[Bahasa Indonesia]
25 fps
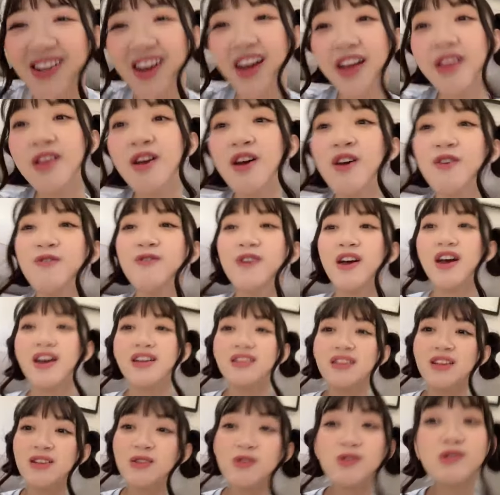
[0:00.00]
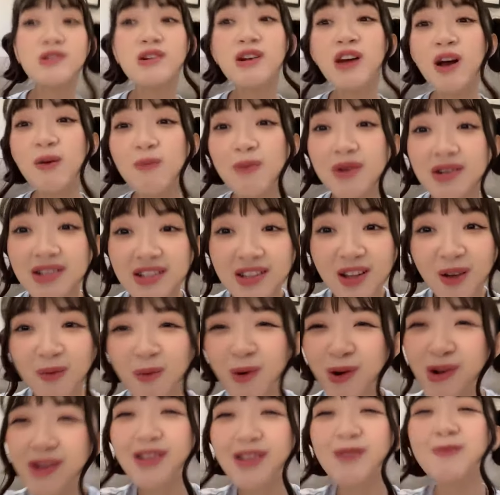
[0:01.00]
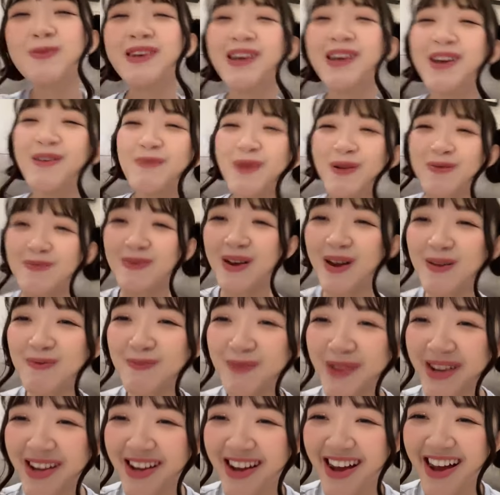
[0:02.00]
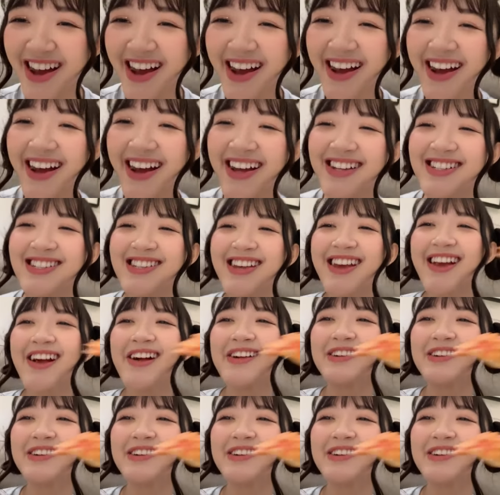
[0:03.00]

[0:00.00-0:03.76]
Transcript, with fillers: ada kapan terus dia gambar sinamoro tapi kayak Pig, guys